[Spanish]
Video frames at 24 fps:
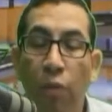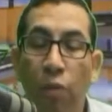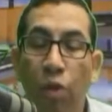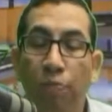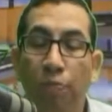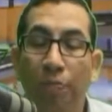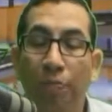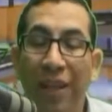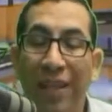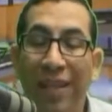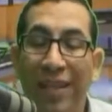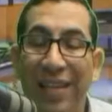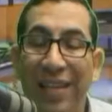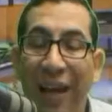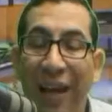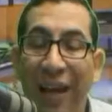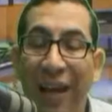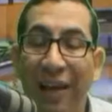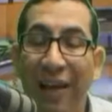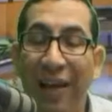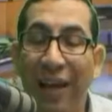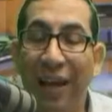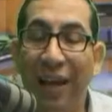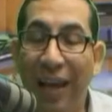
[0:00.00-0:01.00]
podemos
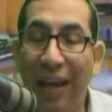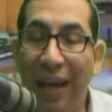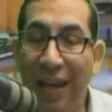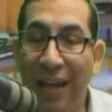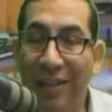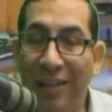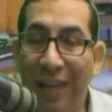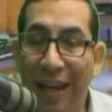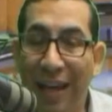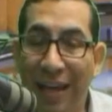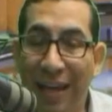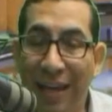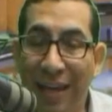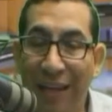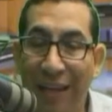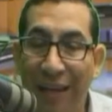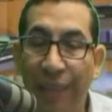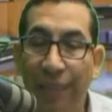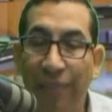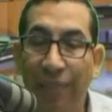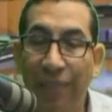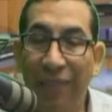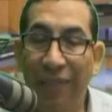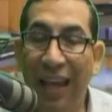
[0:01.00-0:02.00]
pensar en
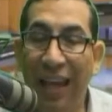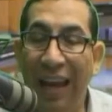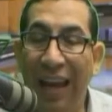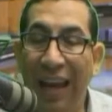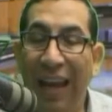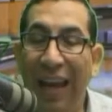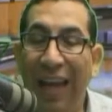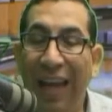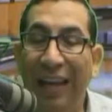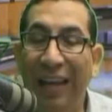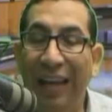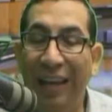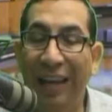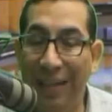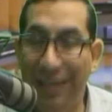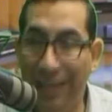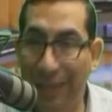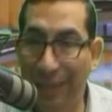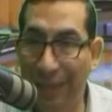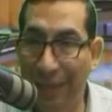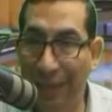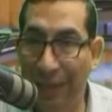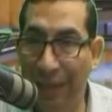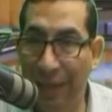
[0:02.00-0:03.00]
salir de la
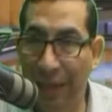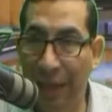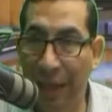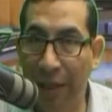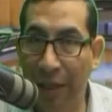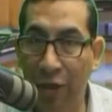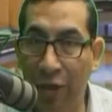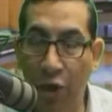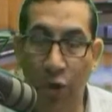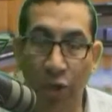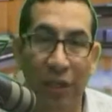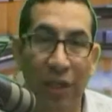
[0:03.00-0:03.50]
crisis.